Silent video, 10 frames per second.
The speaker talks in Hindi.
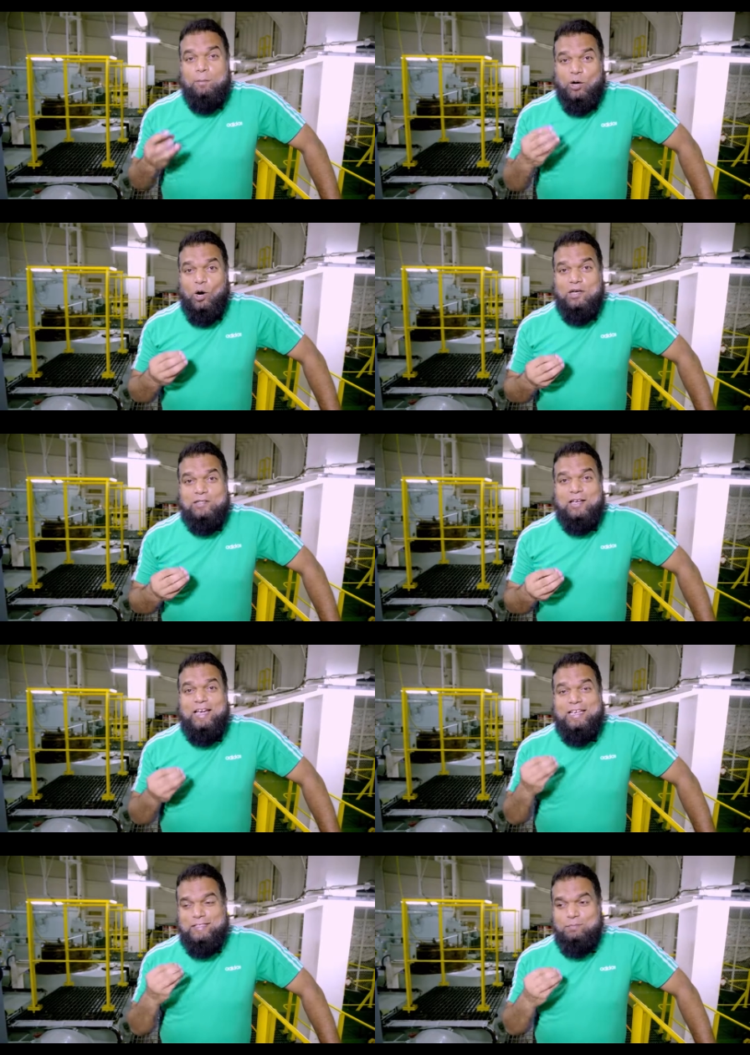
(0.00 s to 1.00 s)
बिकॉज
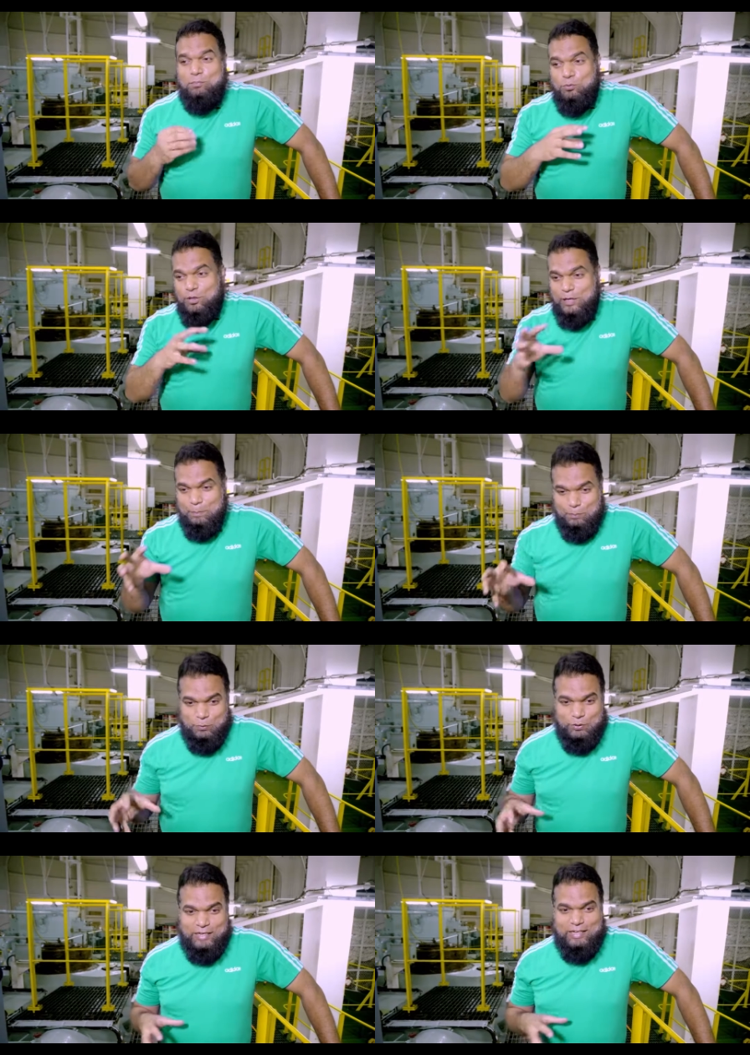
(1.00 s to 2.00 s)
इस पूरी की
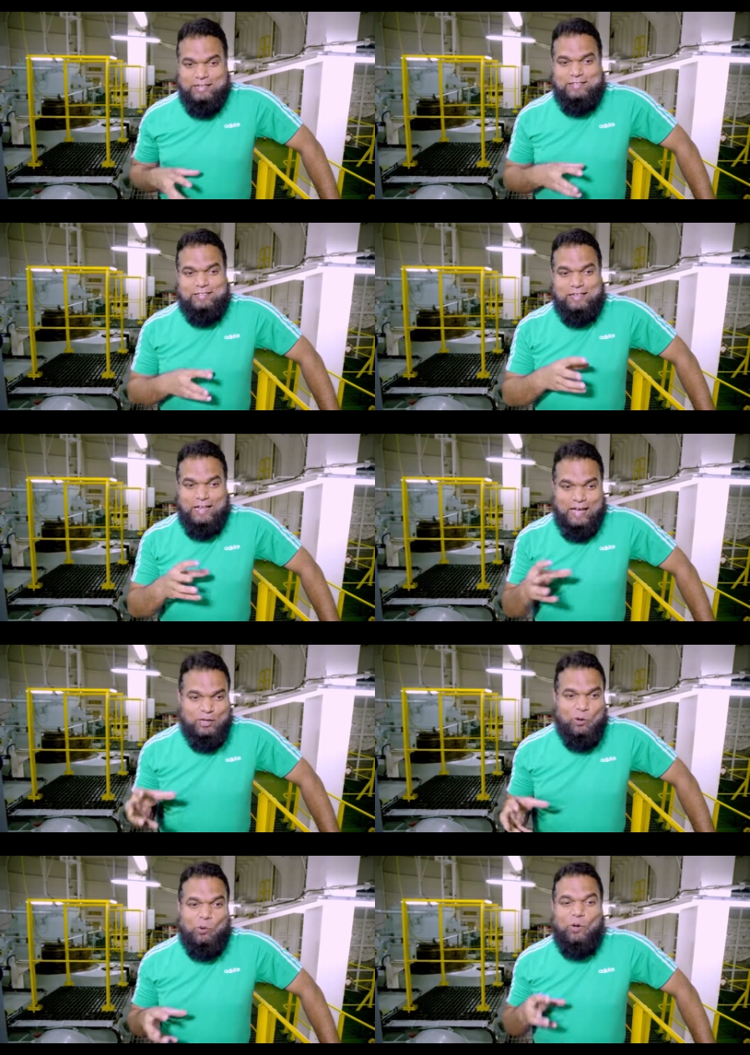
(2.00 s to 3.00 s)
पूरी
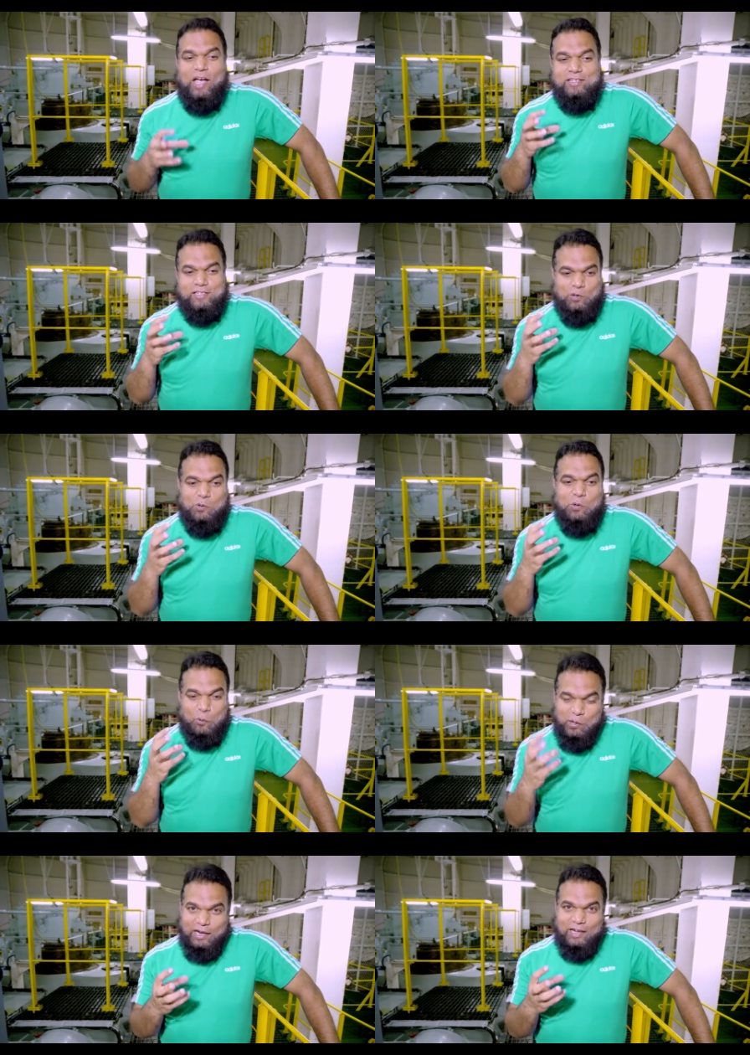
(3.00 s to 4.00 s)
सिनेरियो को एग्जीक्यूट
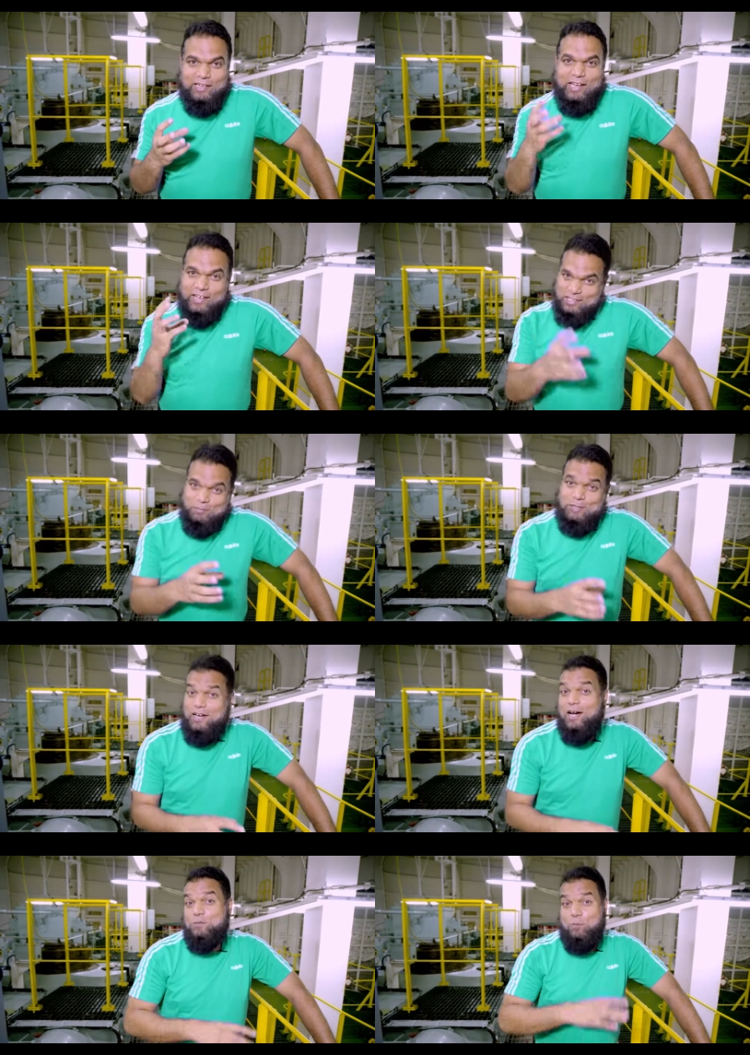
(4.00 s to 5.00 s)
होने के लिए कि जिसमें
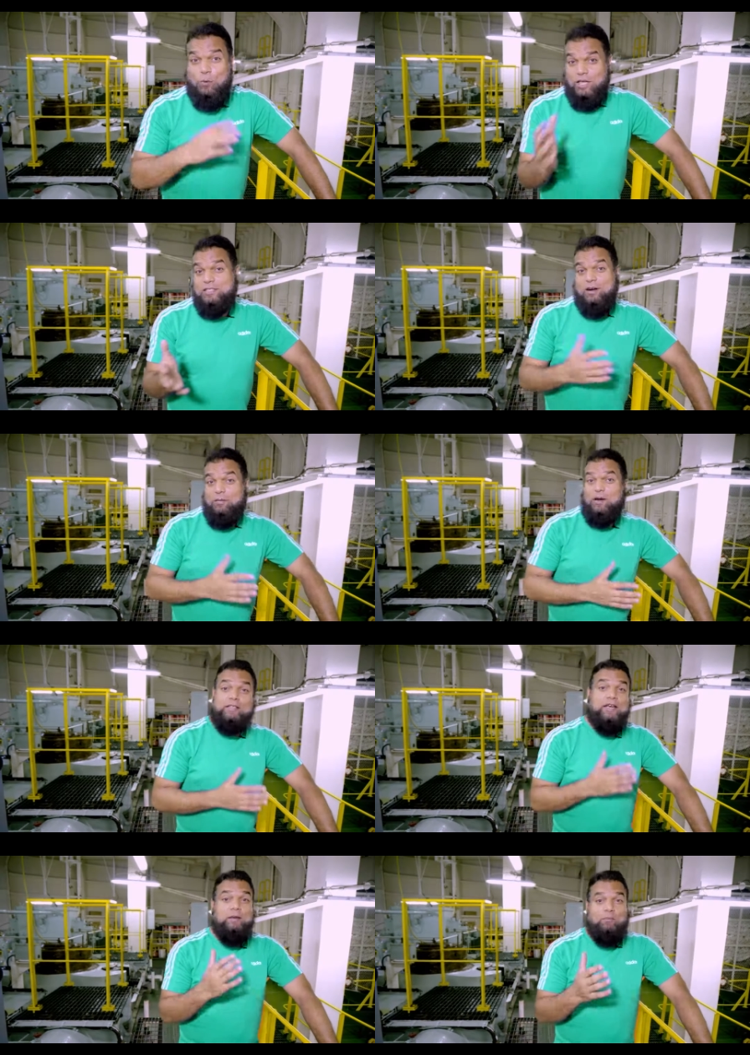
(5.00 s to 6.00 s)
जहाज़ पोर्ट या स्टावर
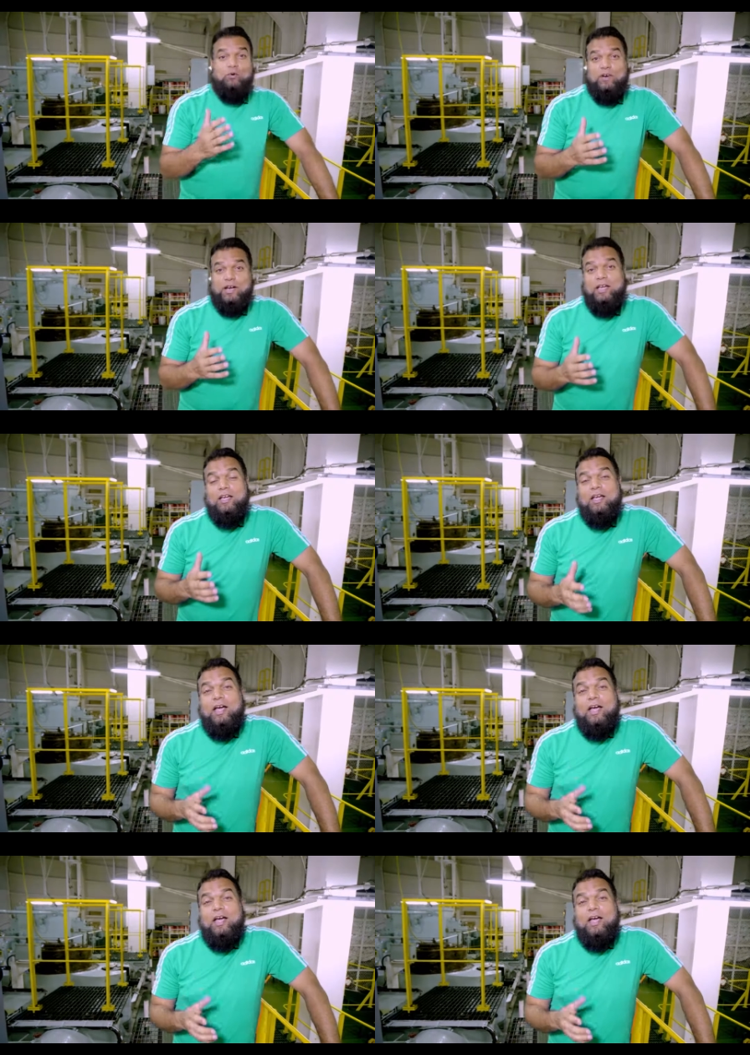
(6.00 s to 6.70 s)
की जानी मूव करे